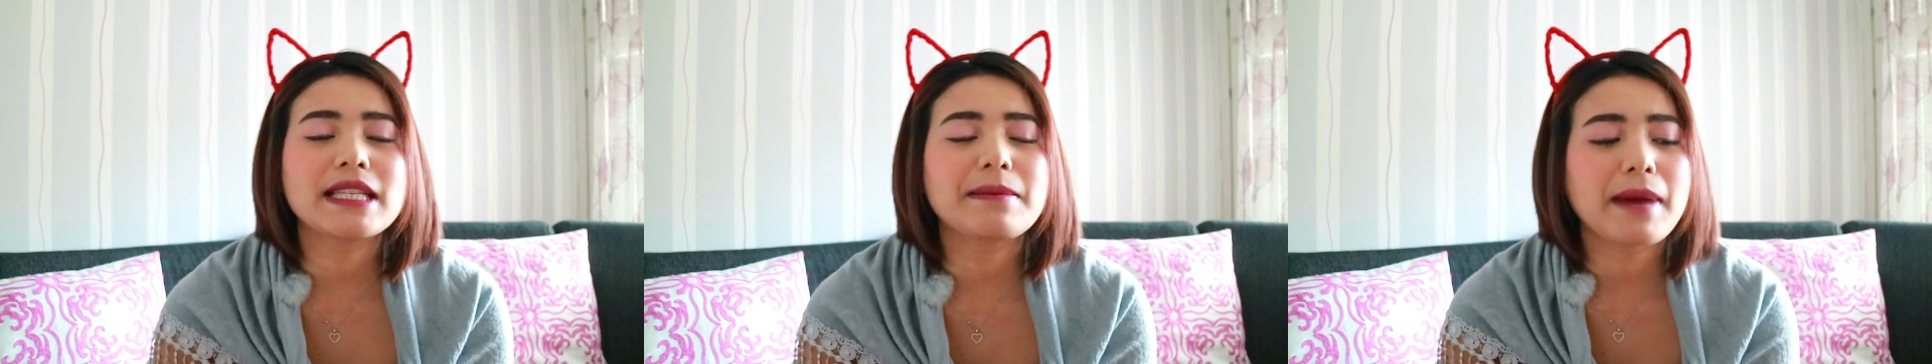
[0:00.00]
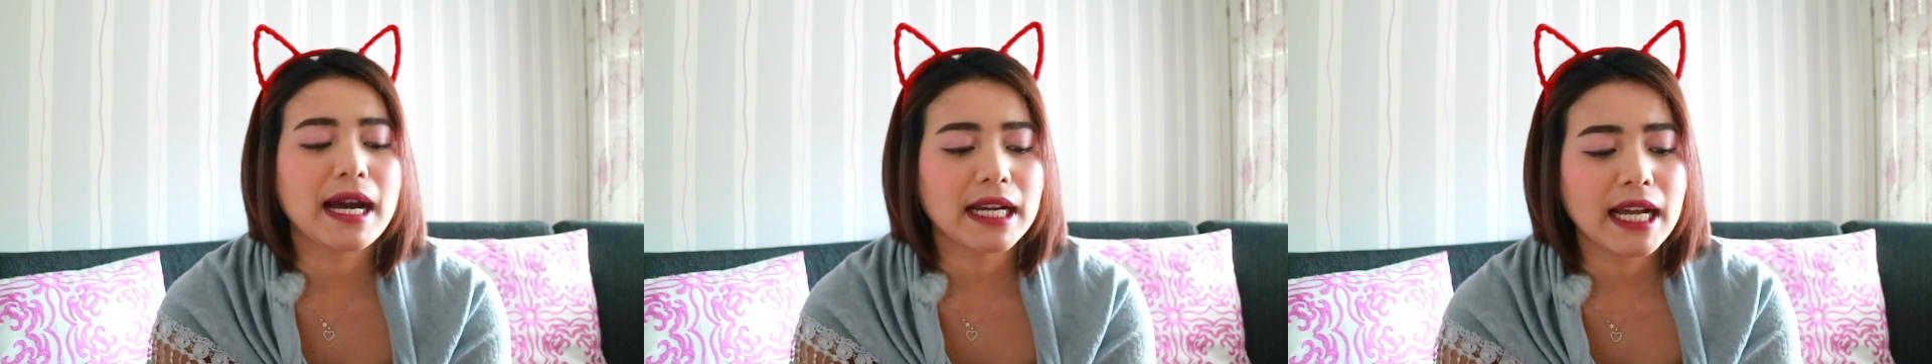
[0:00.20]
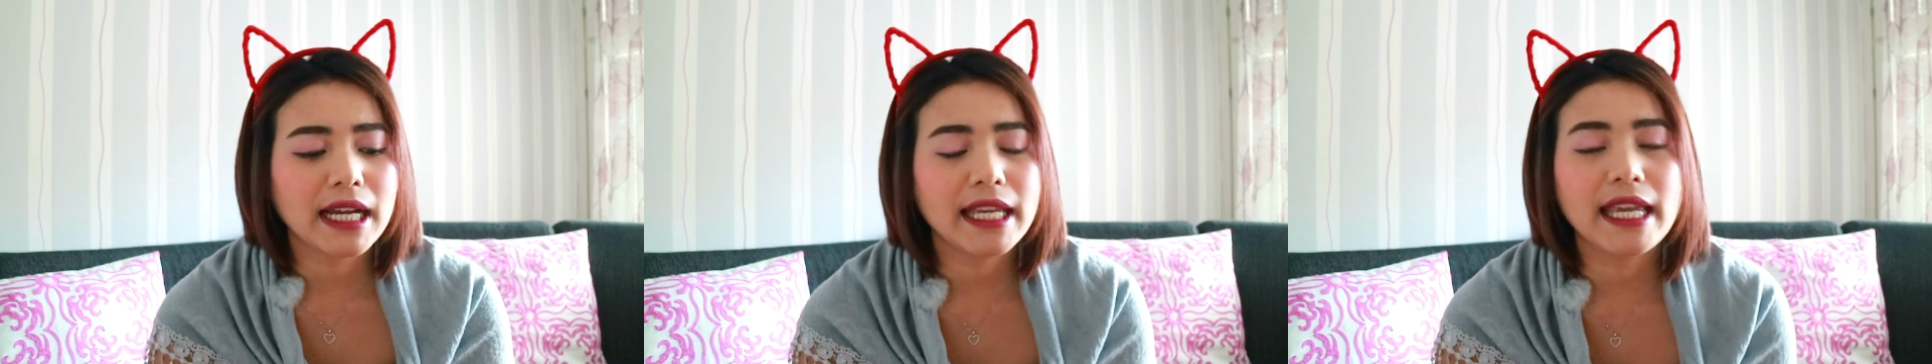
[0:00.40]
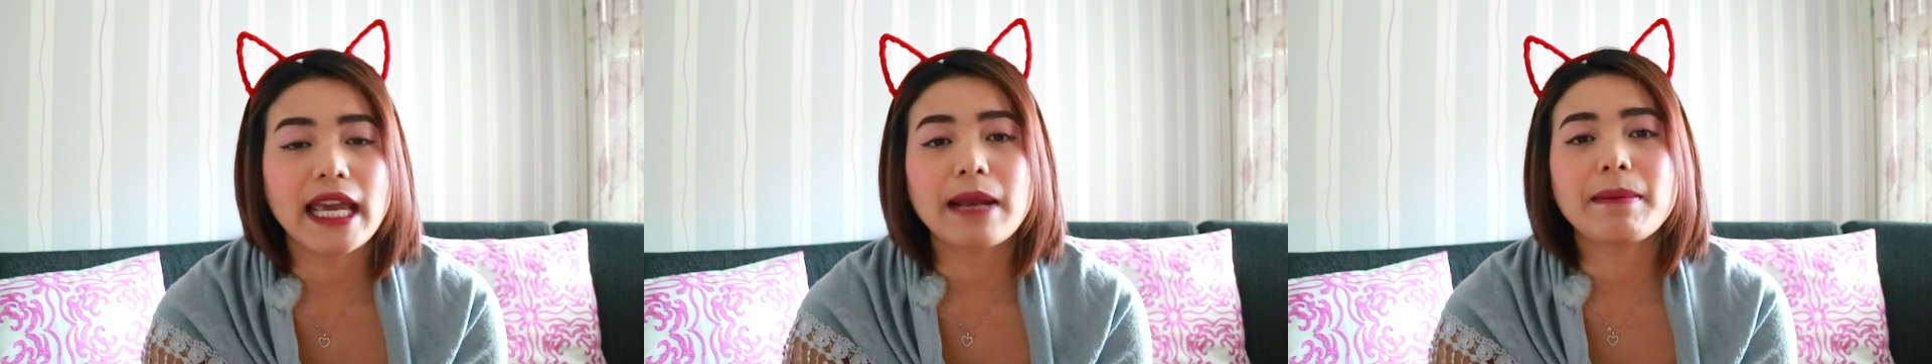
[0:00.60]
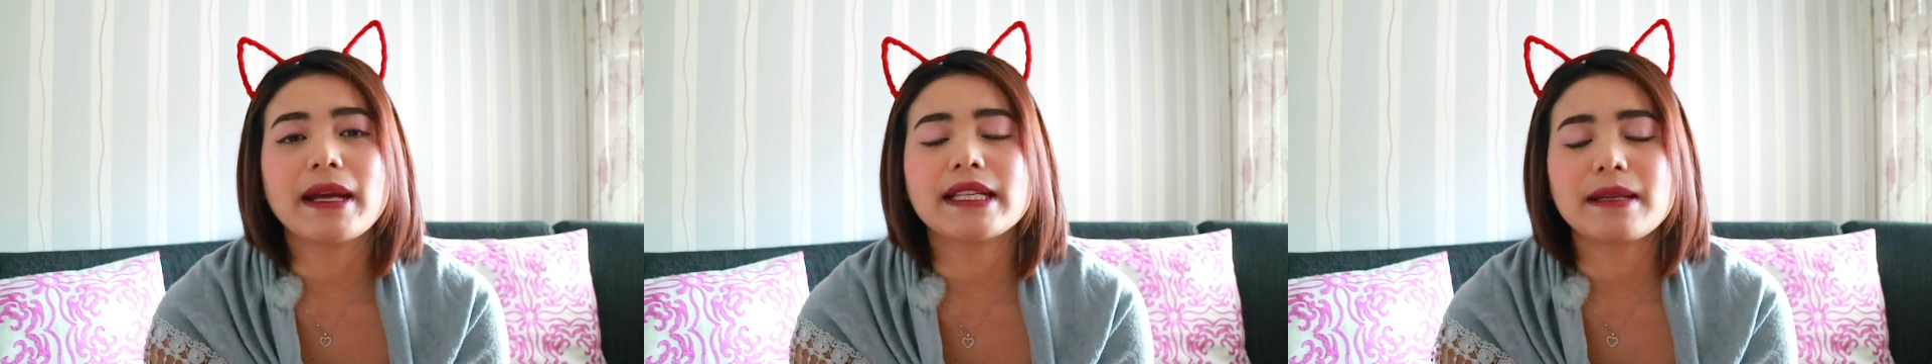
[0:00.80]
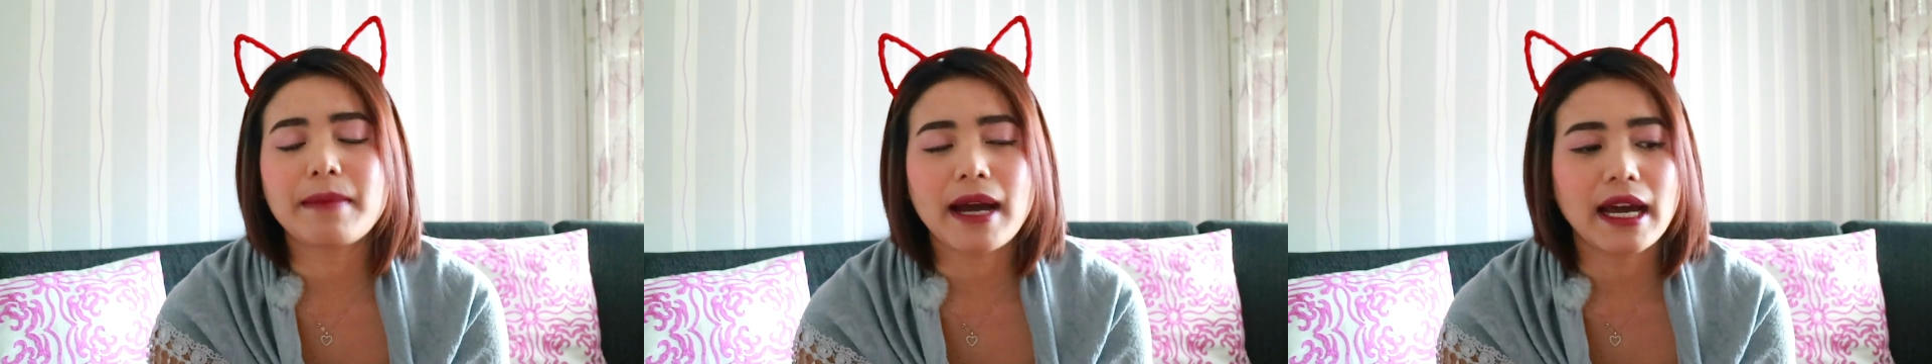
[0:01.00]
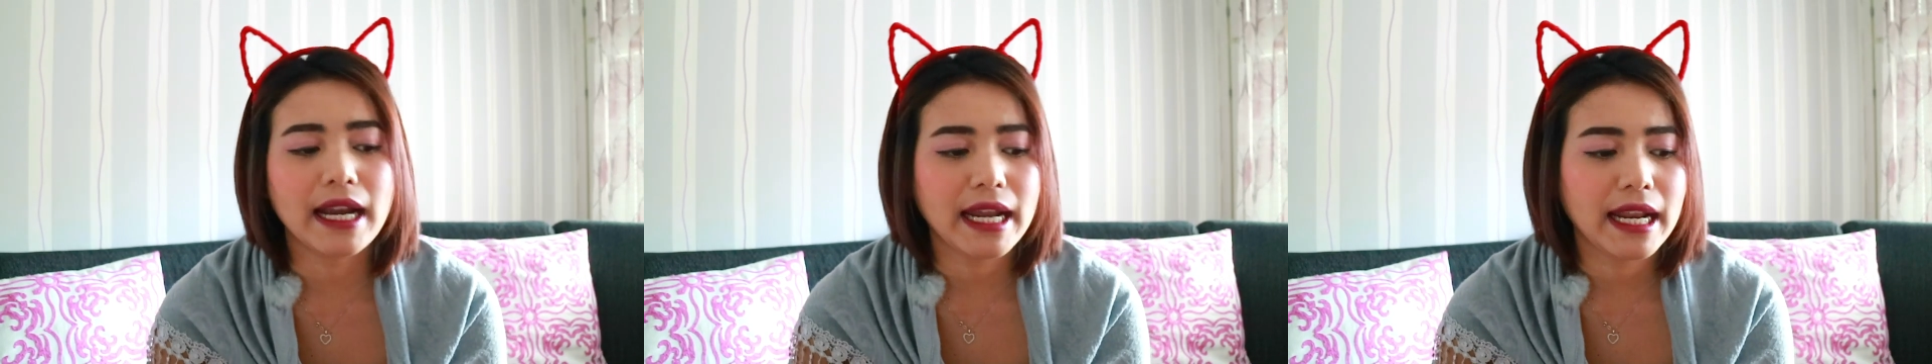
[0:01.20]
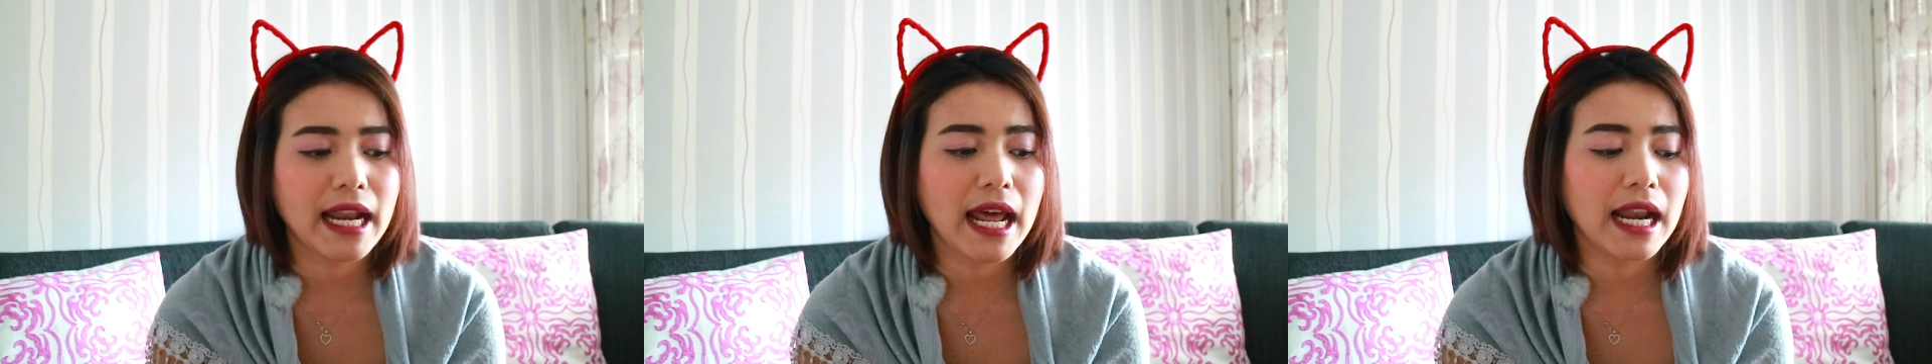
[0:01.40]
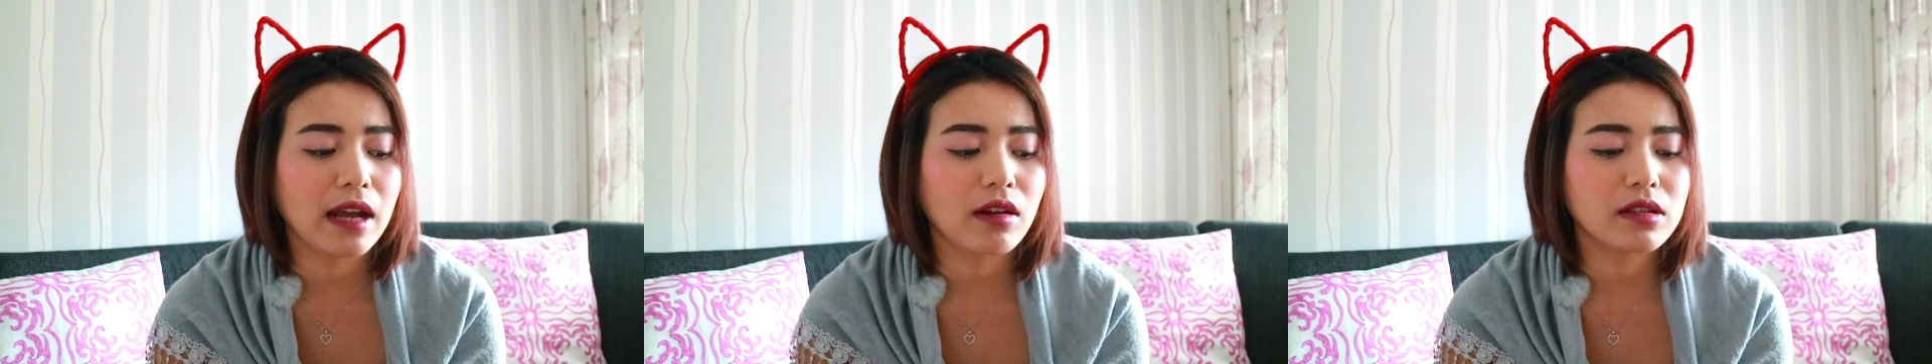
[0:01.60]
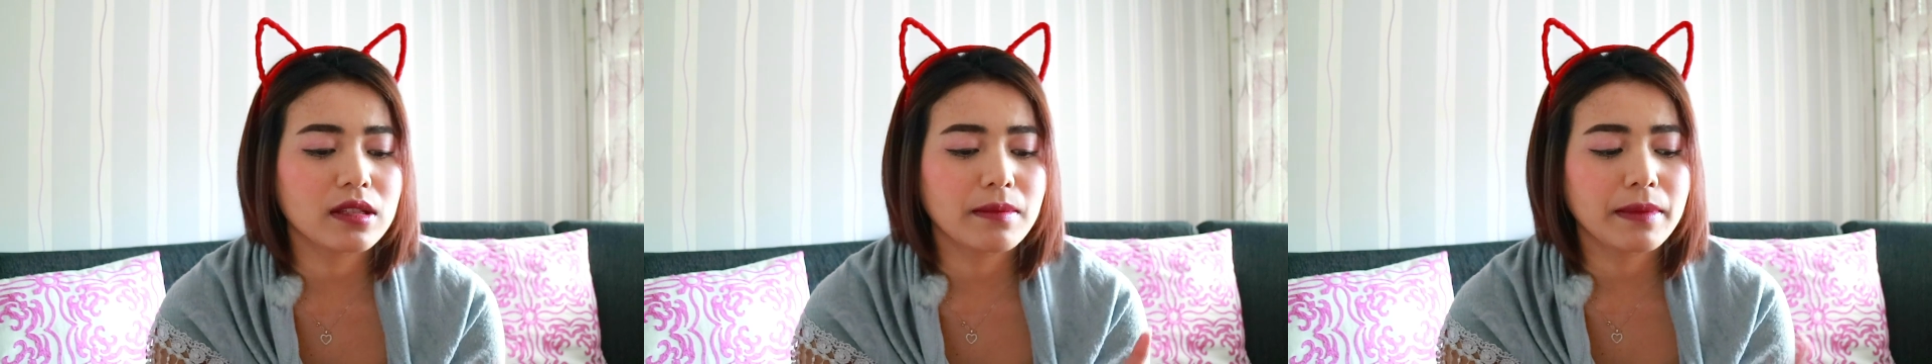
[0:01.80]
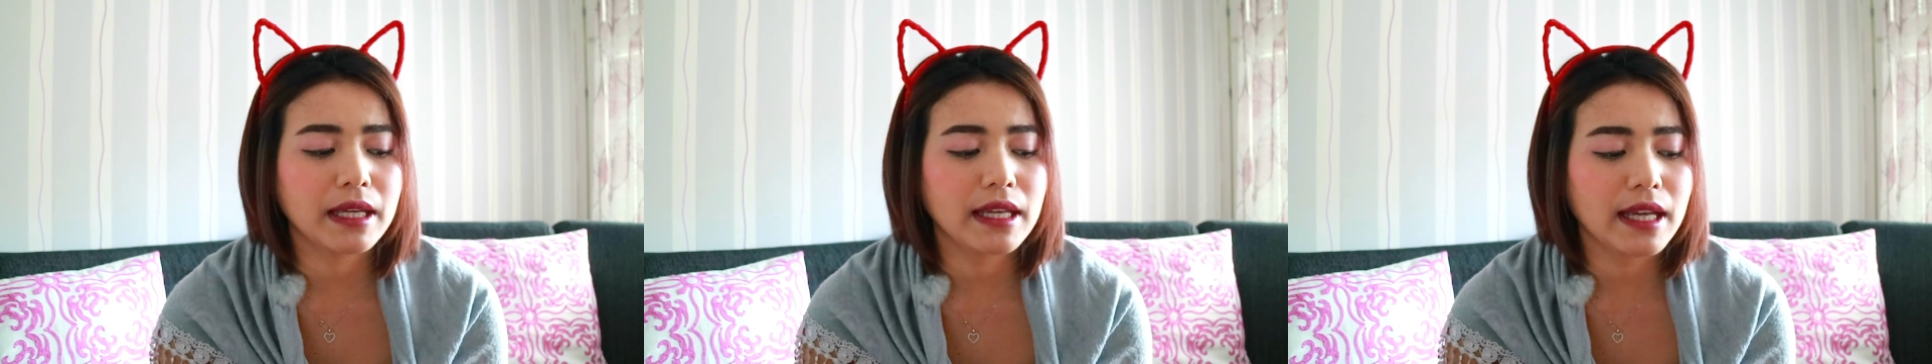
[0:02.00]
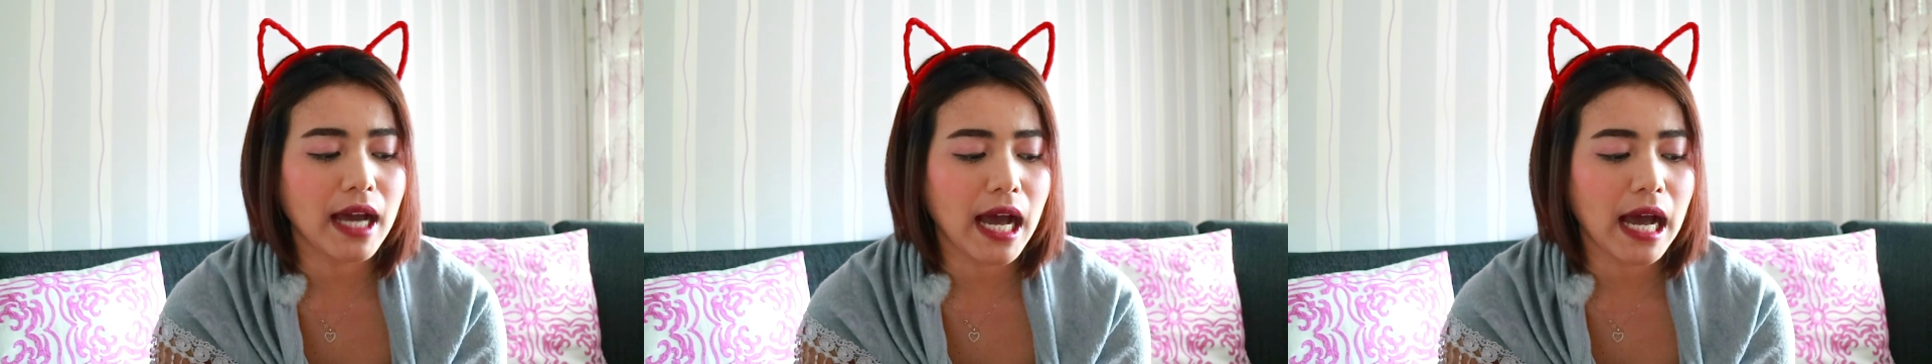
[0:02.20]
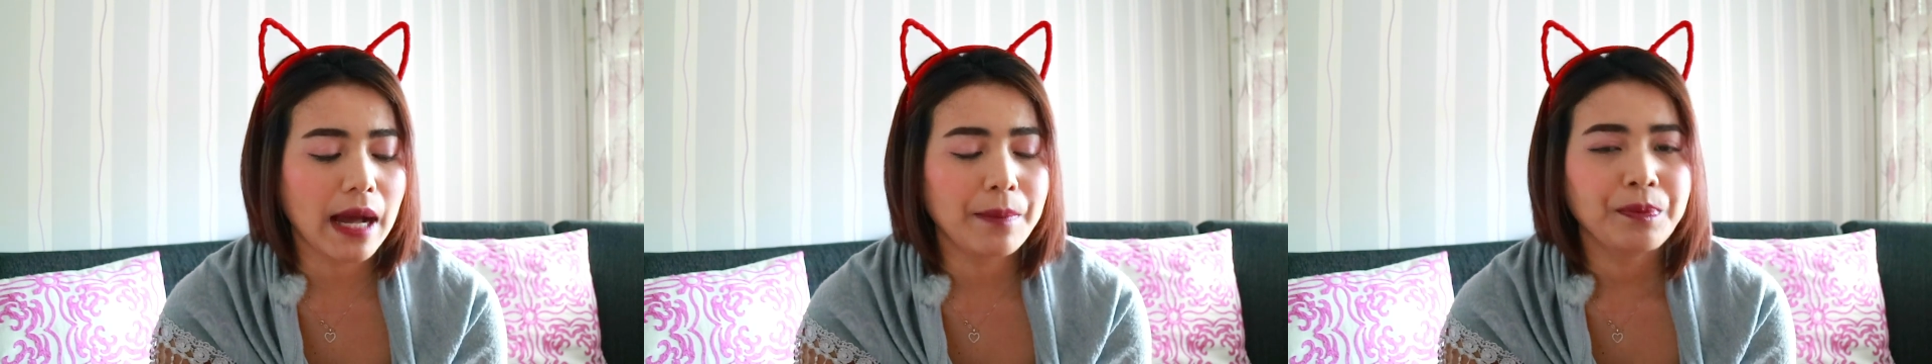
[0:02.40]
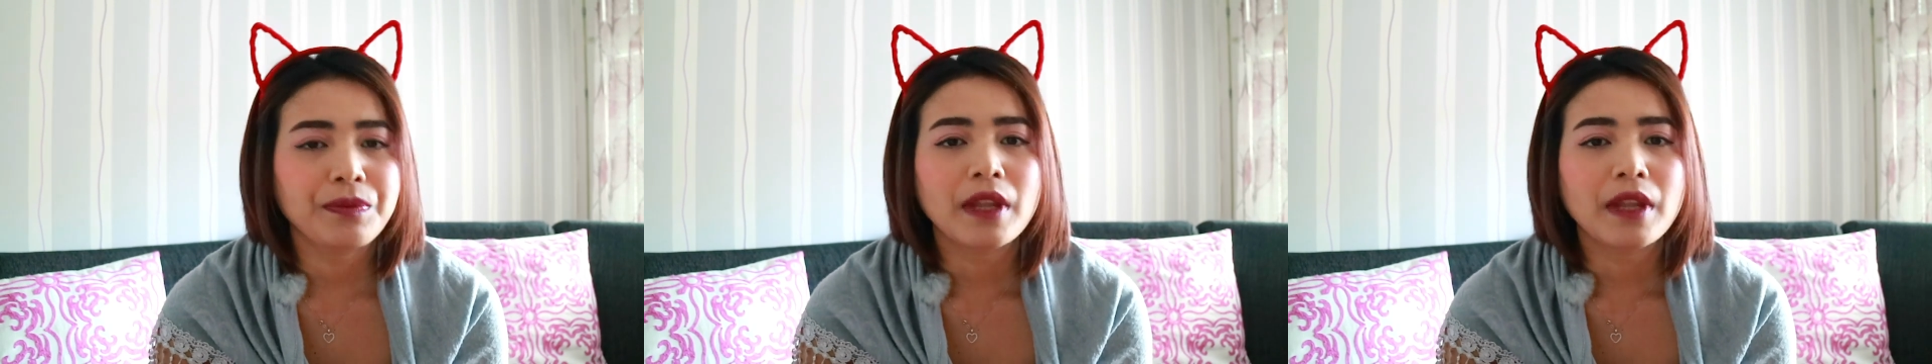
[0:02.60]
สมัครนะคะเขียนใบสมัครอะไรเงี้ยนะคะแล้วก็จะมีอ่า